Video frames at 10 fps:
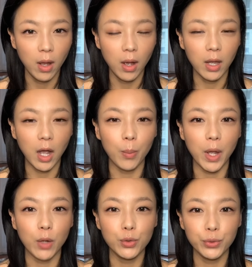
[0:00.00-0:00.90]
我们
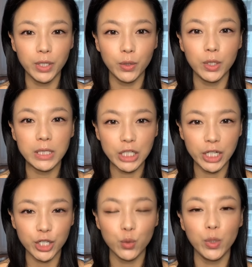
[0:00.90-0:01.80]
要注意，这
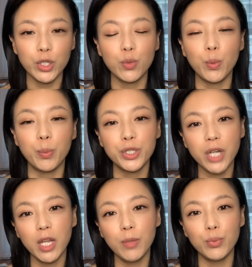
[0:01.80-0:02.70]
也是为什么我们
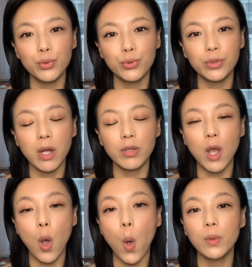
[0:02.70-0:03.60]
上一步说到
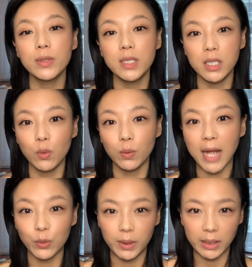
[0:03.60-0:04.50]
要启动
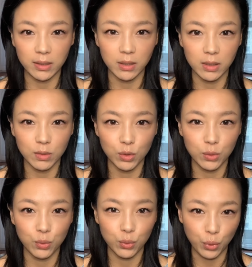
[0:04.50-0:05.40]
大腿内侧
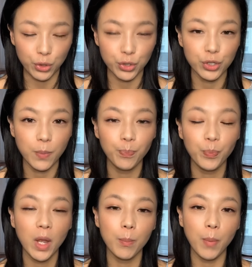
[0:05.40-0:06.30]
觉知，
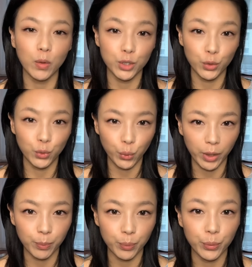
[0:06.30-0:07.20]
保持腿
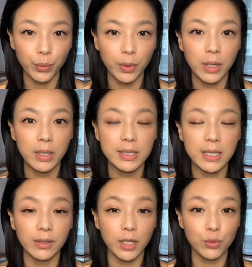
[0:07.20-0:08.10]
部
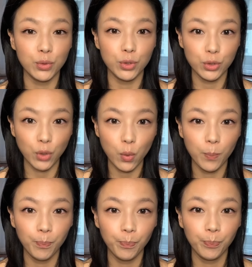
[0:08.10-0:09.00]
向内去收，
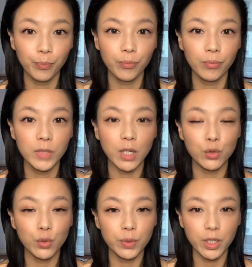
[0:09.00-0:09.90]
向
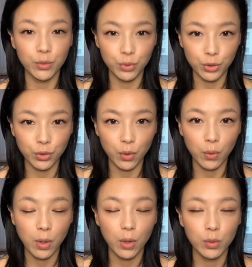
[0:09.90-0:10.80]
中线去收，
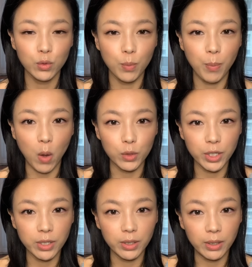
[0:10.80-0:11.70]
去保
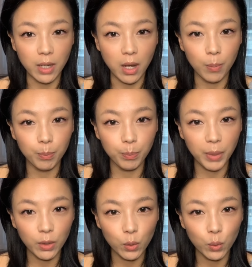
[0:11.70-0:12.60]
证你的
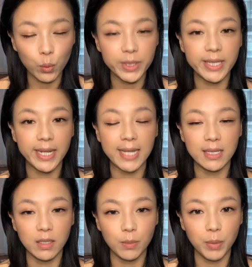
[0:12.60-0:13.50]
髌骨、膝盖
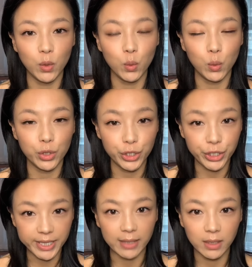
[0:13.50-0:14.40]
前侧髌骨是
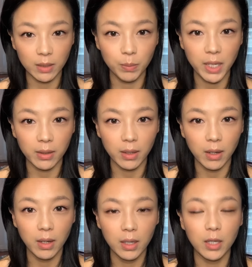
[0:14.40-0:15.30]
指向地面的。
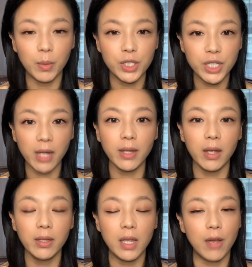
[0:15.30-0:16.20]
那么这样
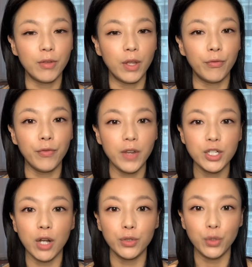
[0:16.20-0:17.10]
呢，也能非
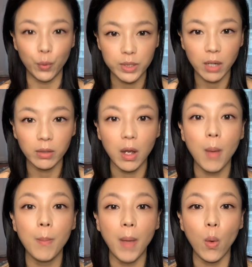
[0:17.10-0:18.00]
常有效的
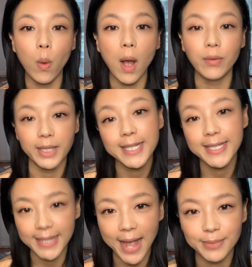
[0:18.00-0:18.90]
保护好你的
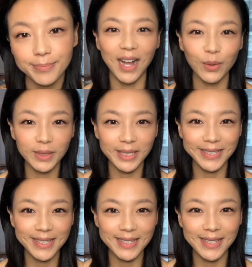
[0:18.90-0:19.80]
膝盖。好，第
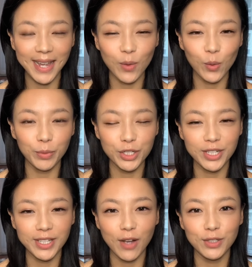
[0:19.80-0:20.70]
四点，我们的
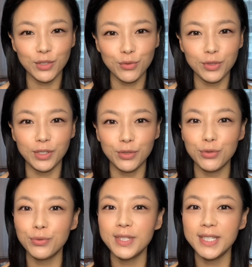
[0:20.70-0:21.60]
整条脊柱和
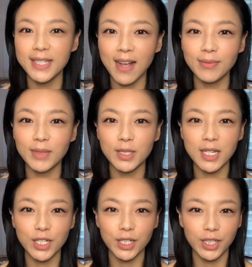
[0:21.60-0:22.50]
胸腔。那在
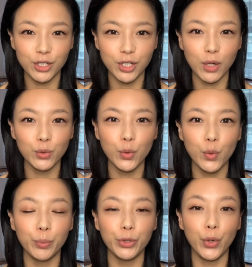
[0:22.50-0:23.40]
这个体式当中，
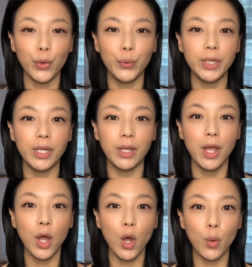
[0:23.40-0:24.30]
我们的头顶
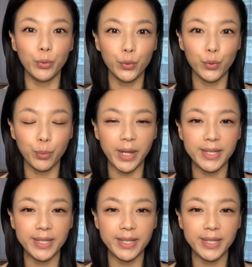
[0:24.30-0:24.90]
和我们的骨盆